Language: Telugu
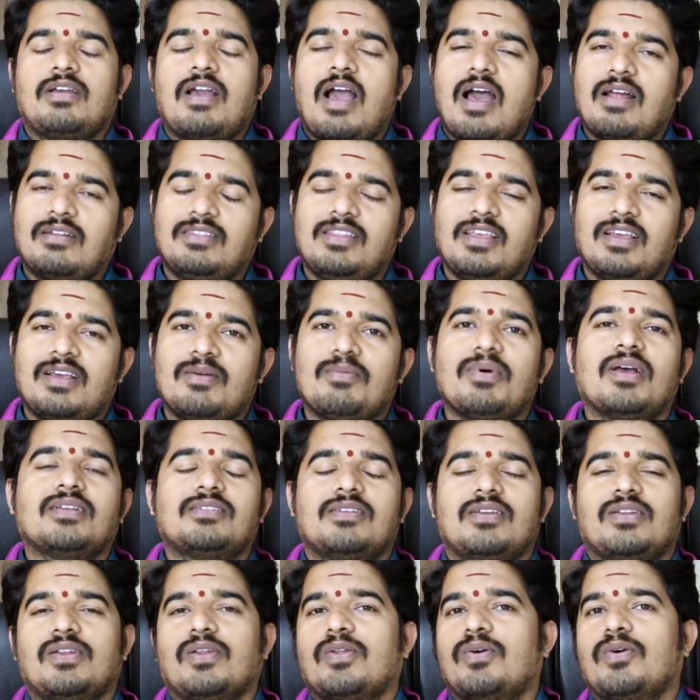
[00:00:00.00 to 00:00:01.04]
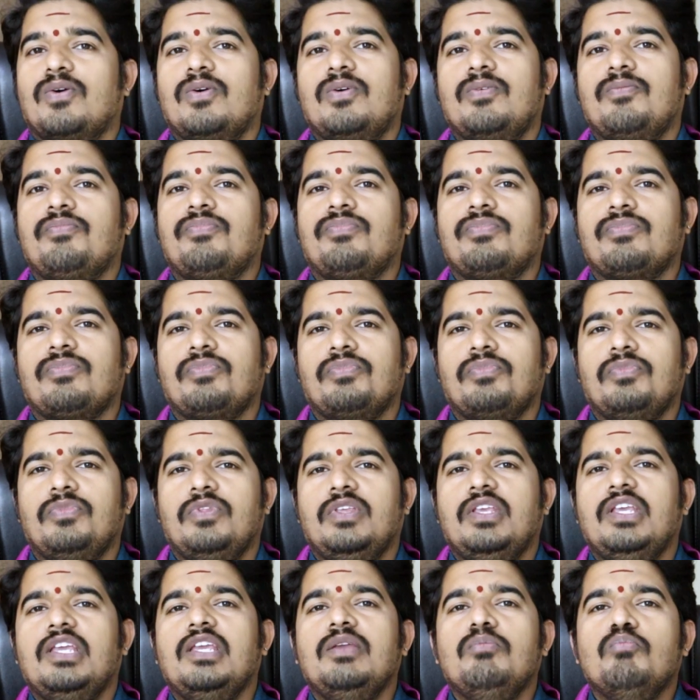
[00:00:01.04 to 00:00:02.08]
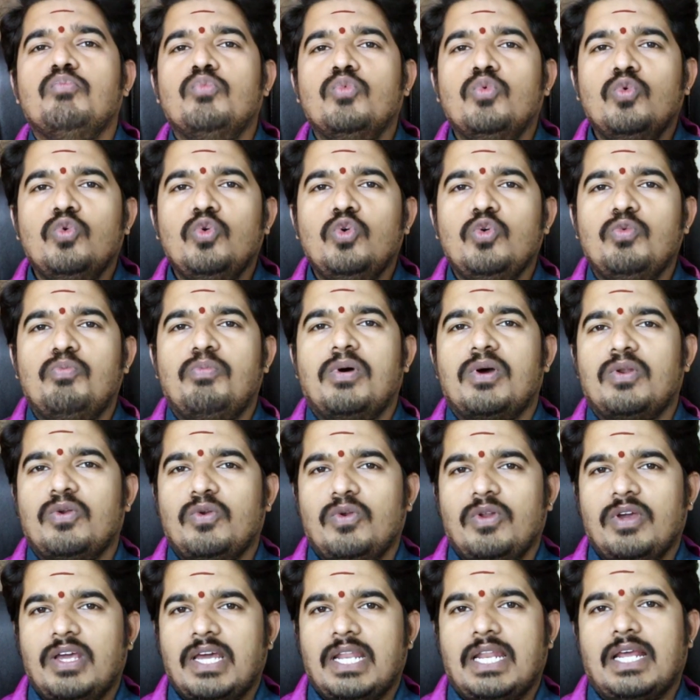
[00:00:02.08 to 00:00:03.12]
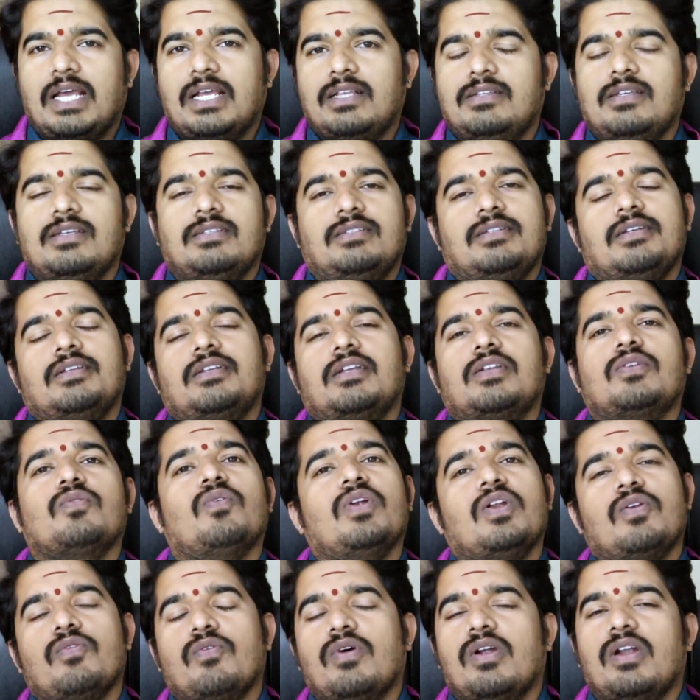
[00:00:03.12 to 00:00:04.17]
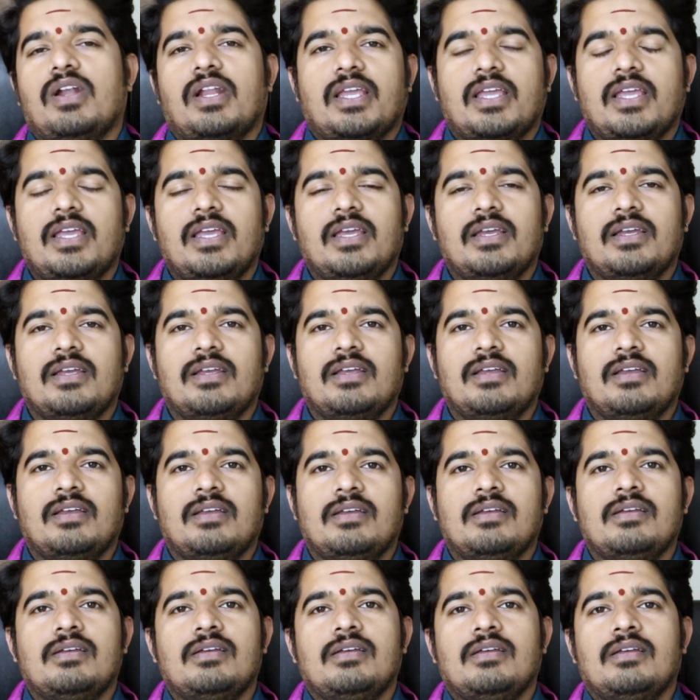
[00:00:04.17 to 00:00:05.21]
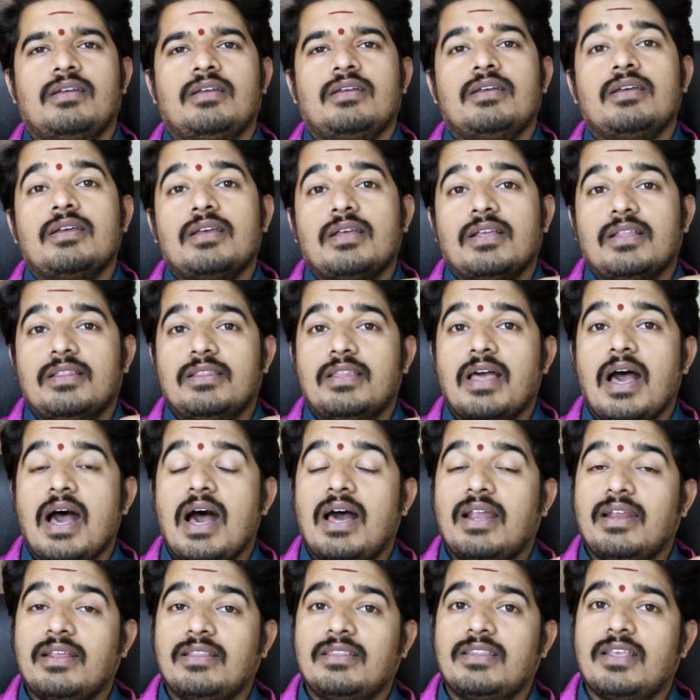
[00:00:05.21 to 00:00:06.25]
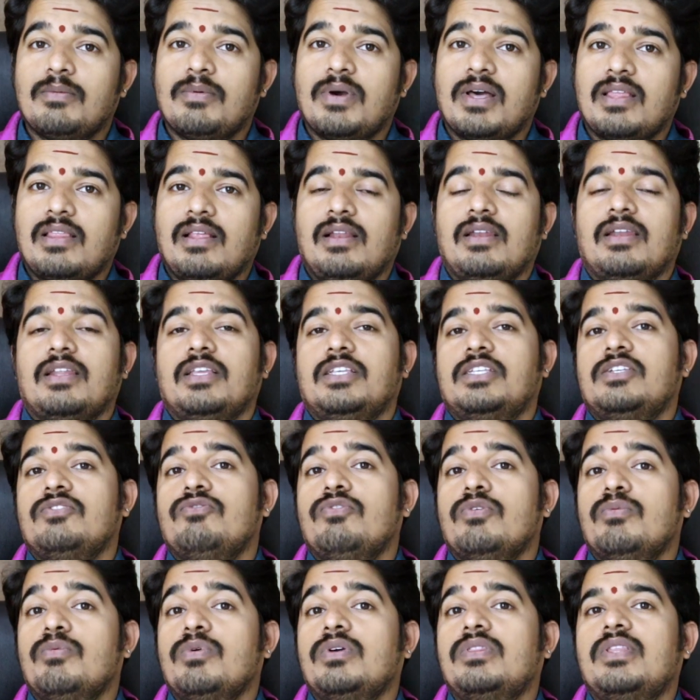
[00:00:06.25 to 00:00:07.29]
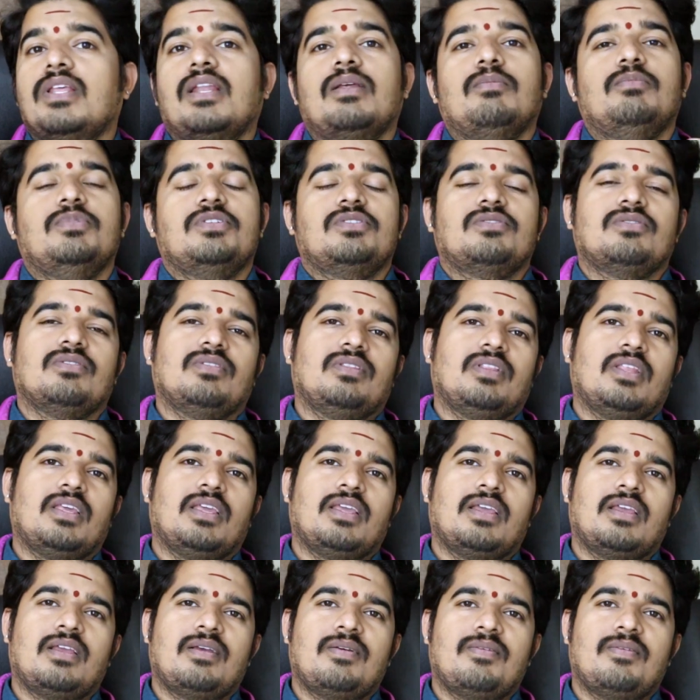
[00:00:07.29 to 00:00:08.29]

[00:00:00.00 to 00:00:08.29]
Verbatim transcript: కార్తీక మాసంలో ఈ మూడు పనులు గనక చేసేటటువంటి వాళ్ళకి దారిద్ర్య బాధల నుంచి విముక్తి లభిస్తుంది